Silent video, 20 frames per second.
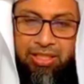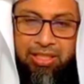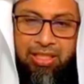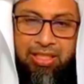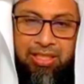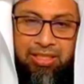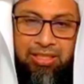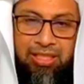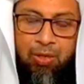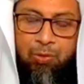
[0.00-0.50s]
আসে
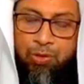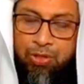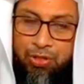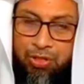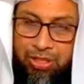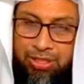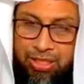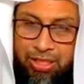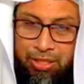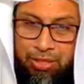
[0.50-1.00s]

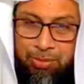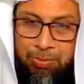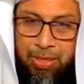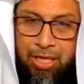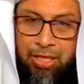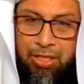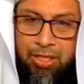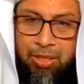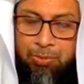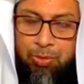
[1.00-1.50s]
তাহলে সেটা
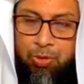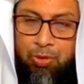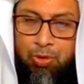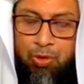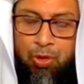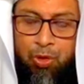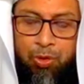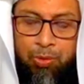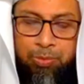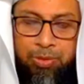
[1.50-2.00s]
রিবা হিসেবে
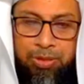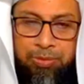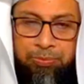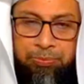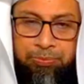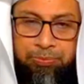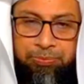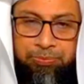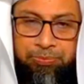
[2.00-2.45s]
গণ্য হবে